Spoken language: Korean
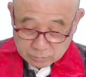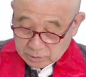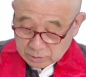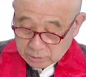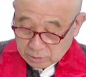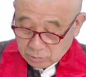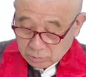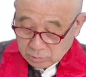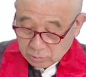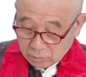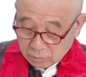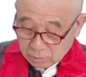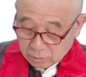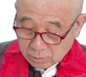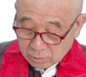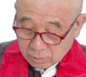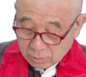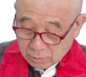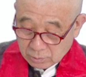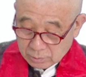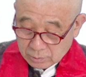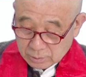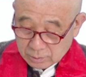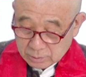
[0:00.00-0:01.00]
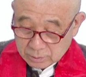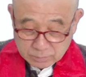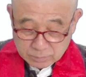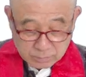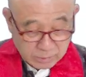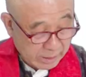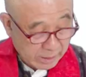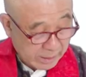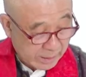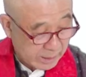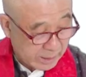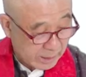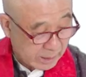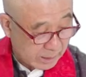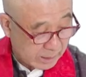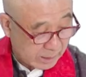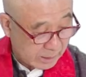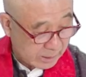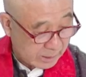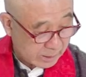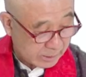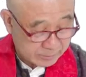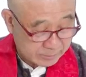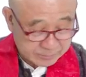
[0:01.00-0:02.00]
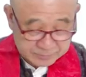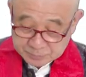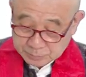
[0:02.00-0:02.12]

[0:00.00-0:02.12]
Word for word: 읽고 이걸 봐야